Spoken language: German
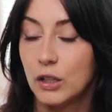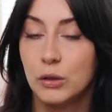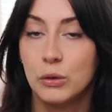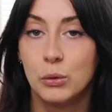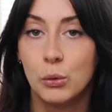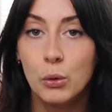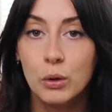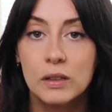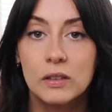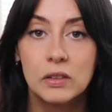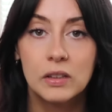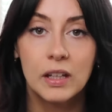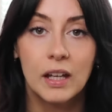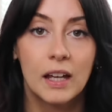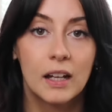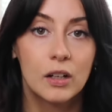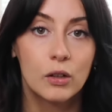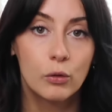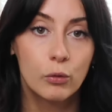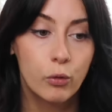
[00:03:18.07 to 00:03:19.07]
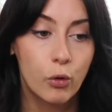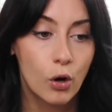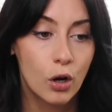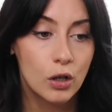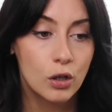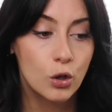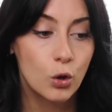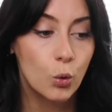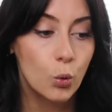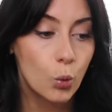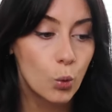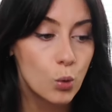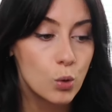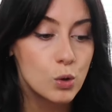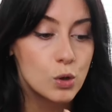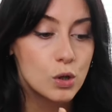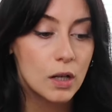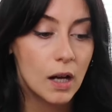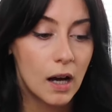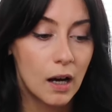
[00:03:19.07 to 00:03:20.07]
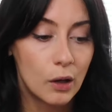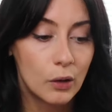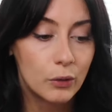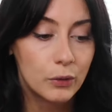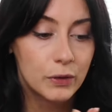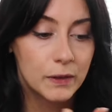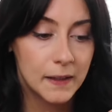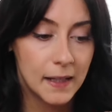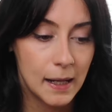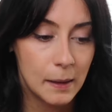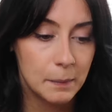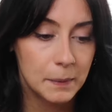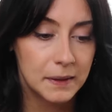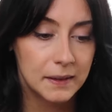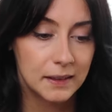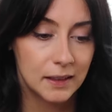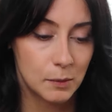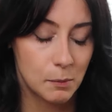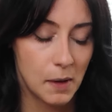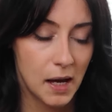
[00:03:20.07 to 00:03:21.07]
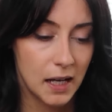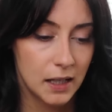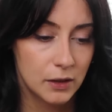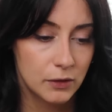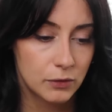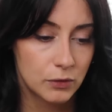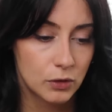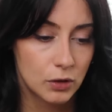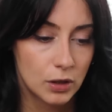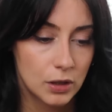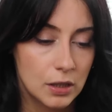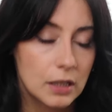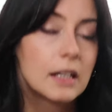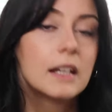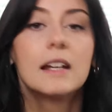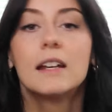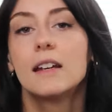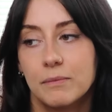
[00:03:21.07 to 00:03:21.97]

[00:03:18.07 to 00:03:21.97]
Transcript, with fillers: Söschen von Grund auf selbst gemacht wird,